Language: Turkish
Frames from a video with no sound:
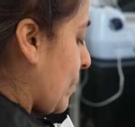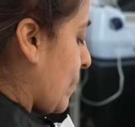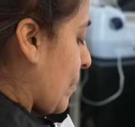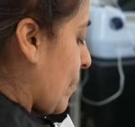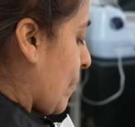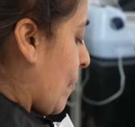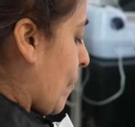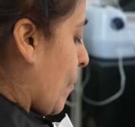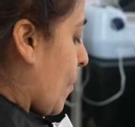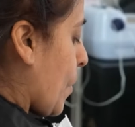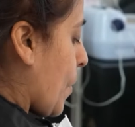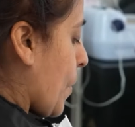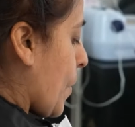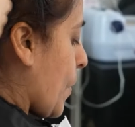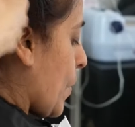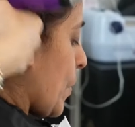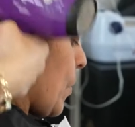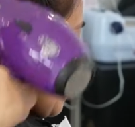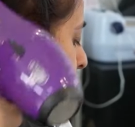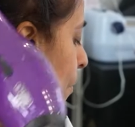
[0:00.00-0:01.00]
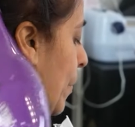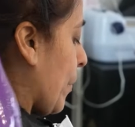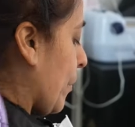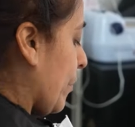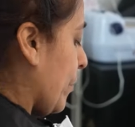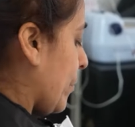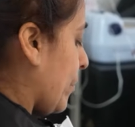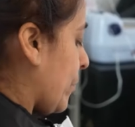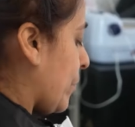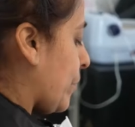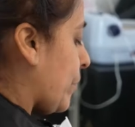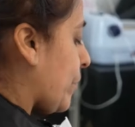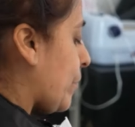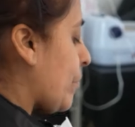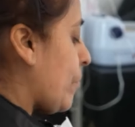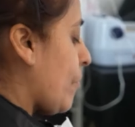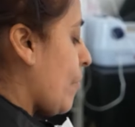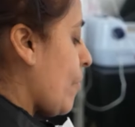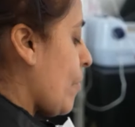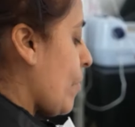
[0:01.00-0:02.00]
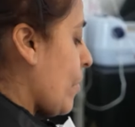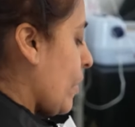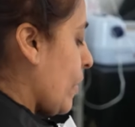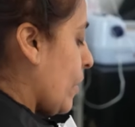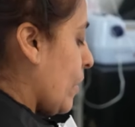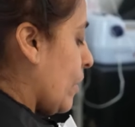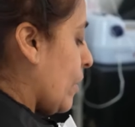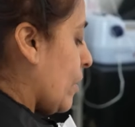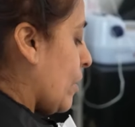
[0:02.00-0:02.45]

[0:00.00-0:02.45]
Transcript: Şimdi daha da fazla zamanınızı almak istemiyorum.